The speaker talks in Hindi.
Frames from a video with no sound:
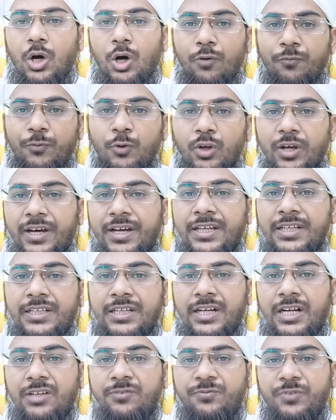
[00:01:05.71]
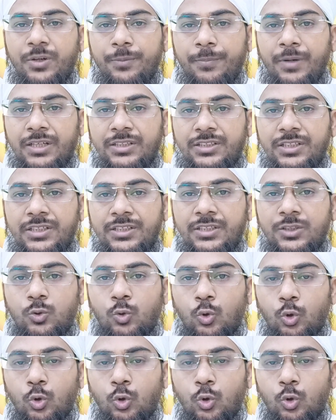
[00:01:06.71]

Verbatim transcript: और फ़ाय कराम फरमाते हैं